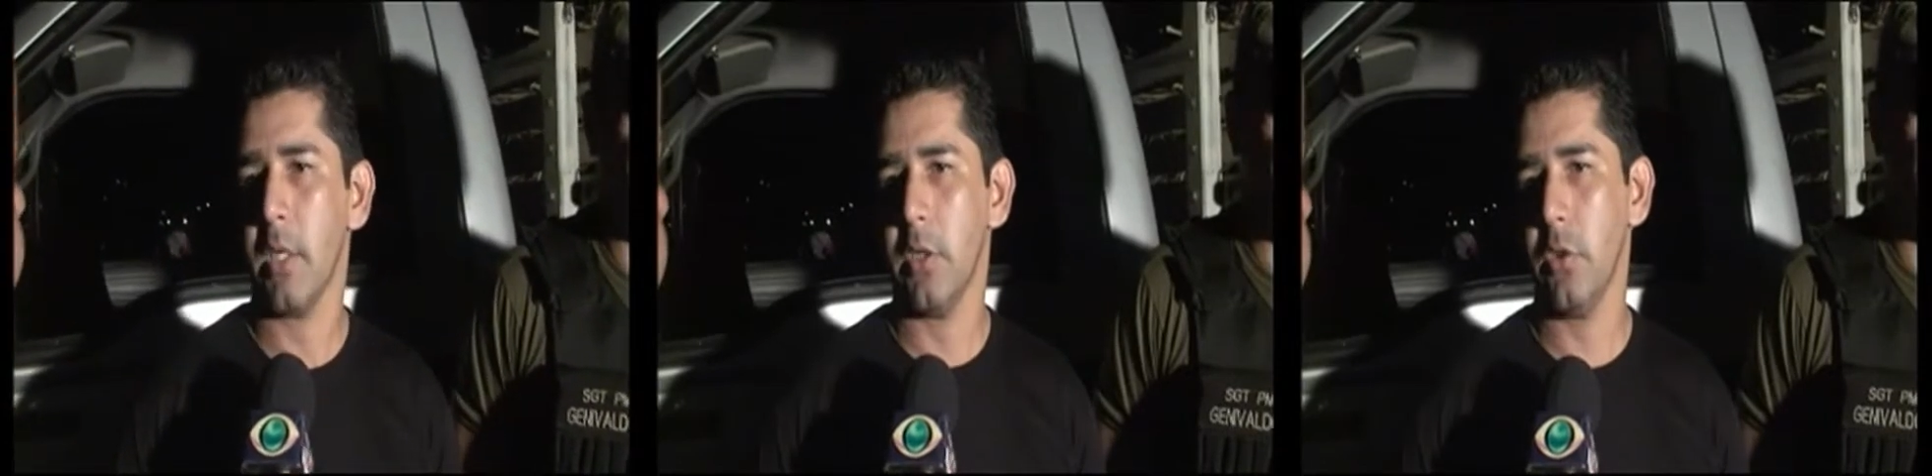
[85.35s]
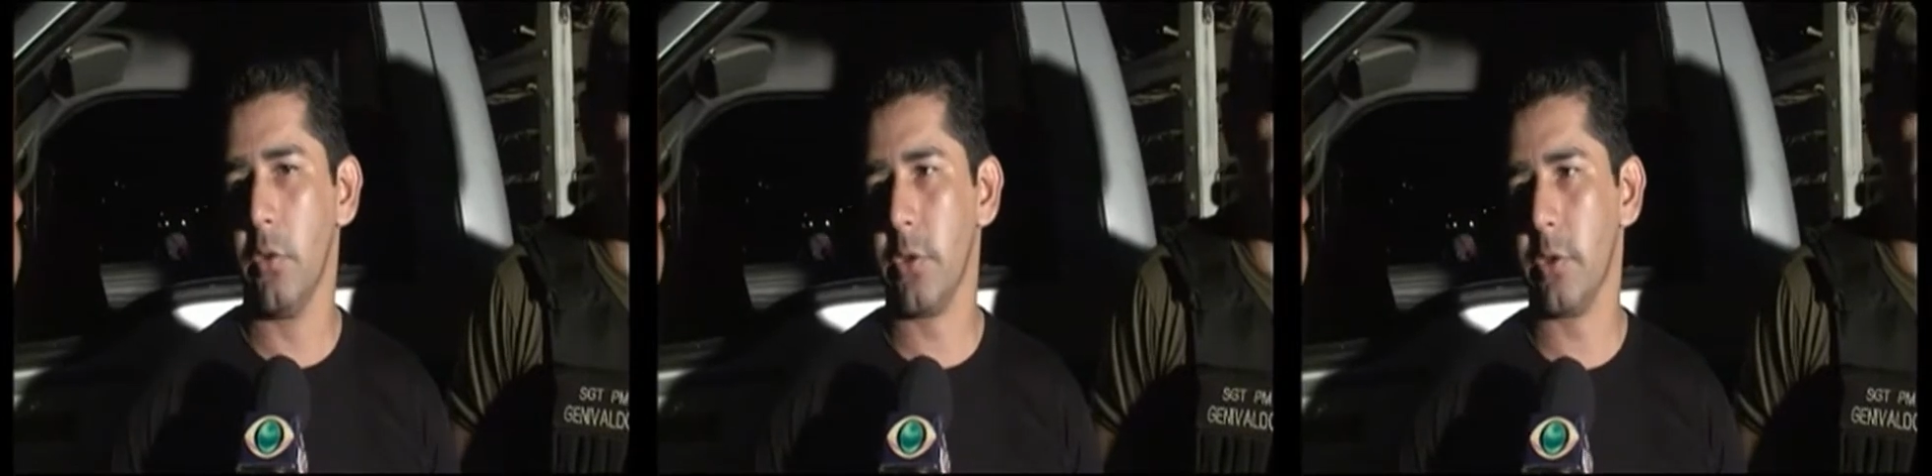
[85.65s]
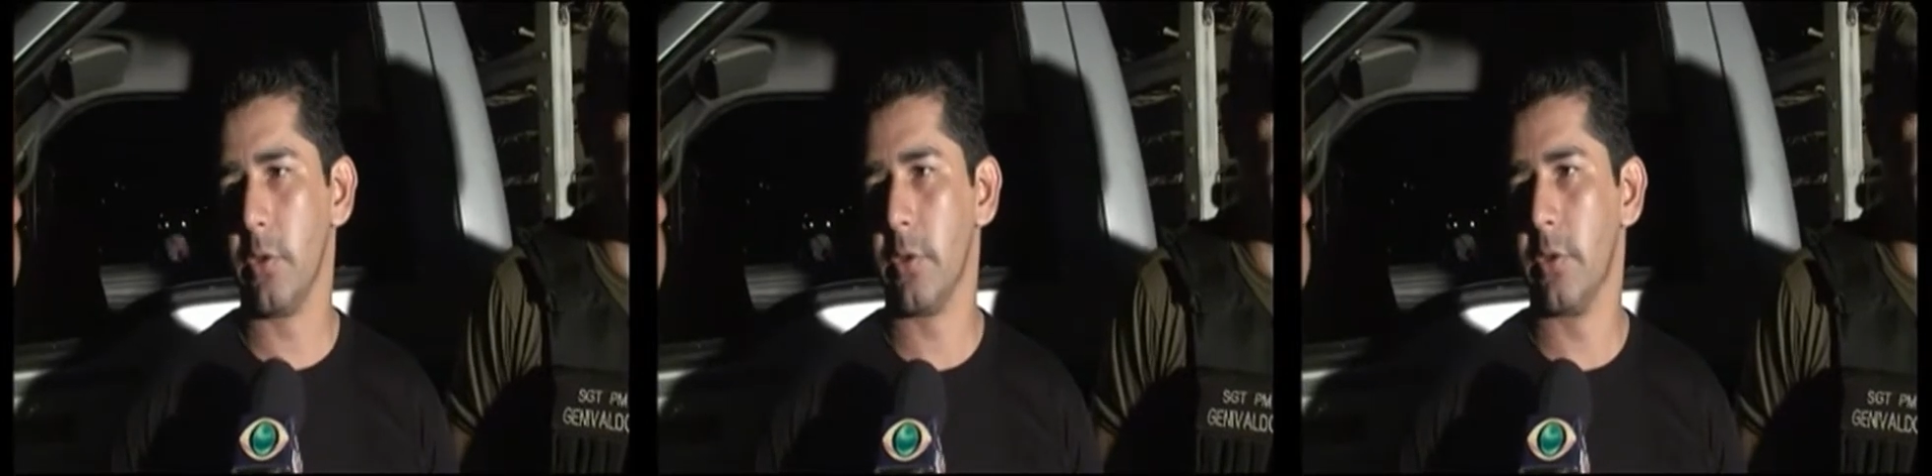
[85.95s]
E
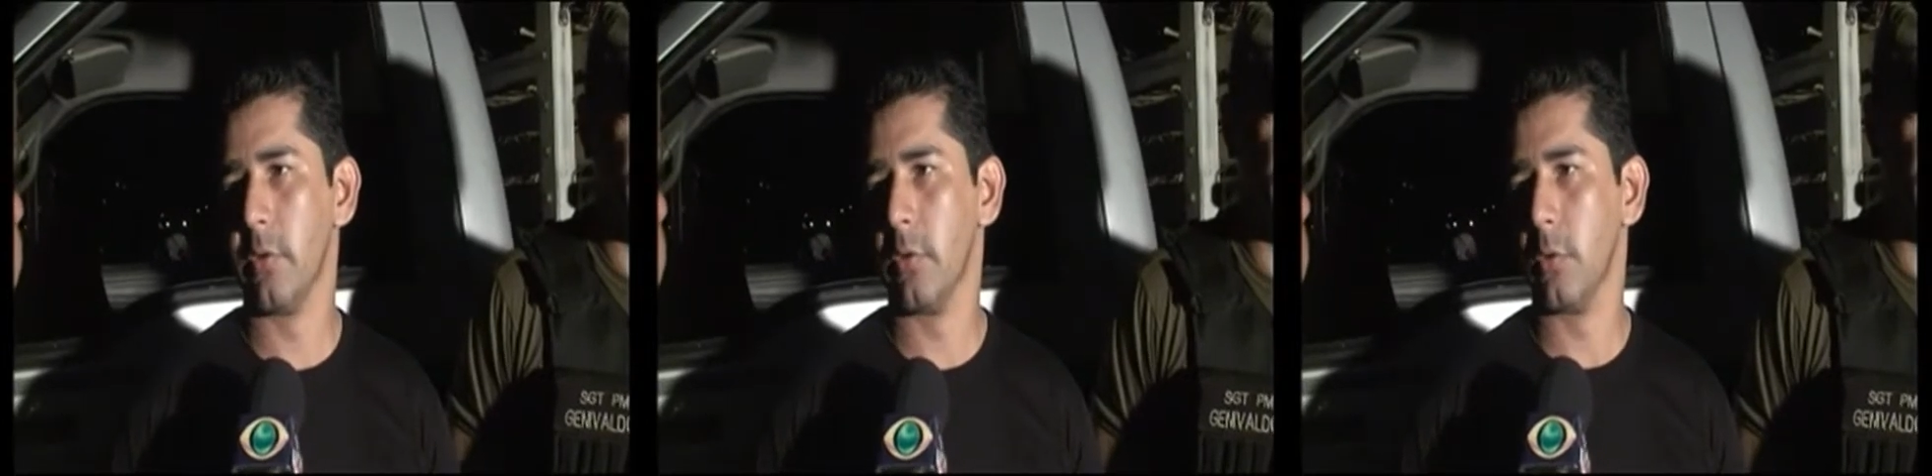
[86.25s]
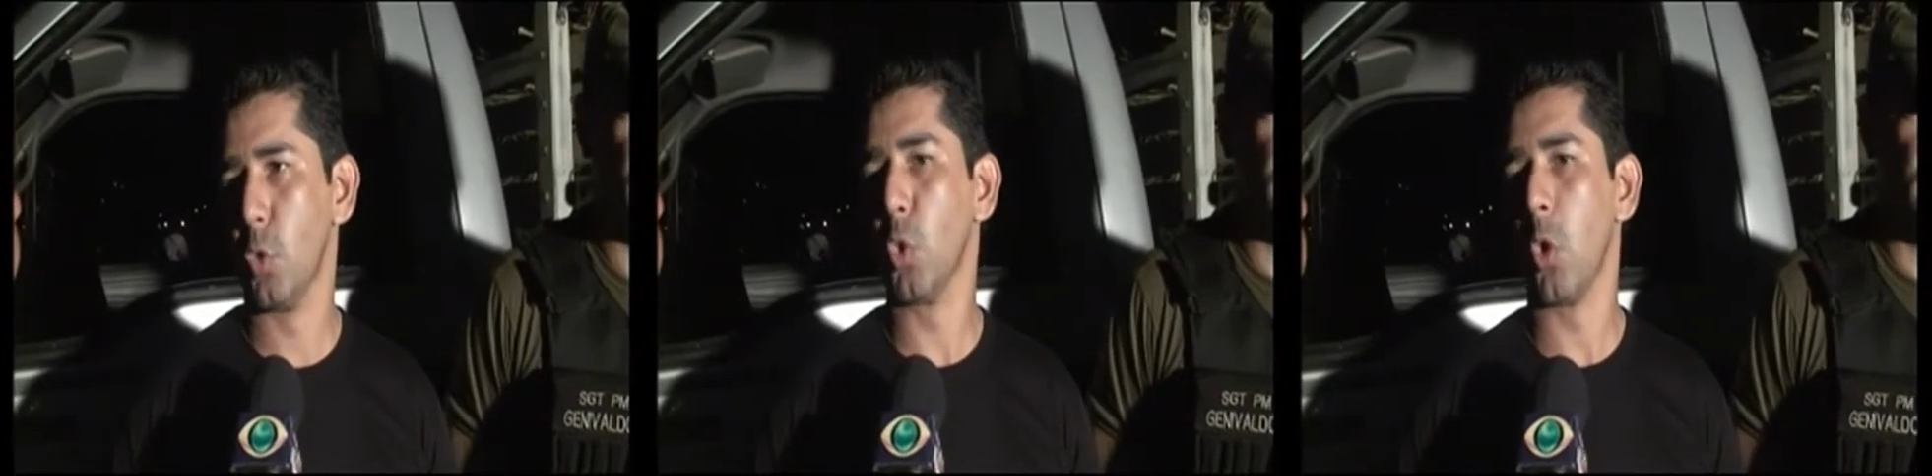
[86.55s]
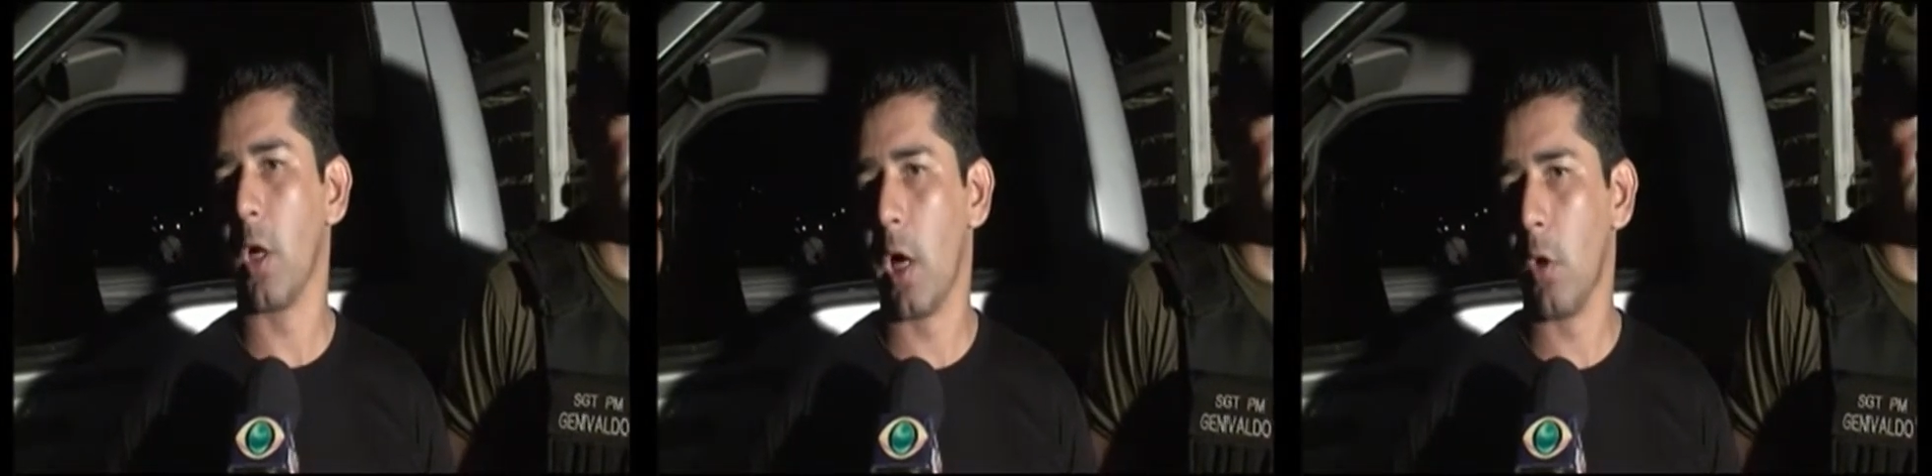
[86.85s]
hoje nós, no
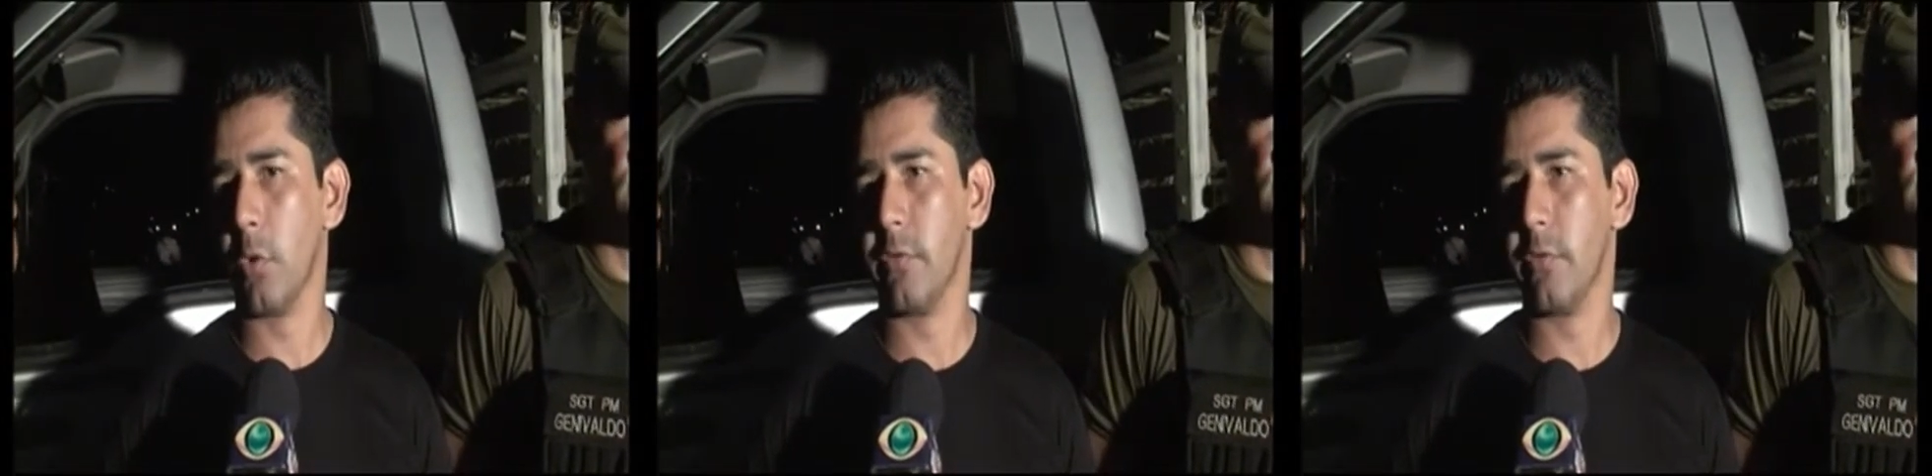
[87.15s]
local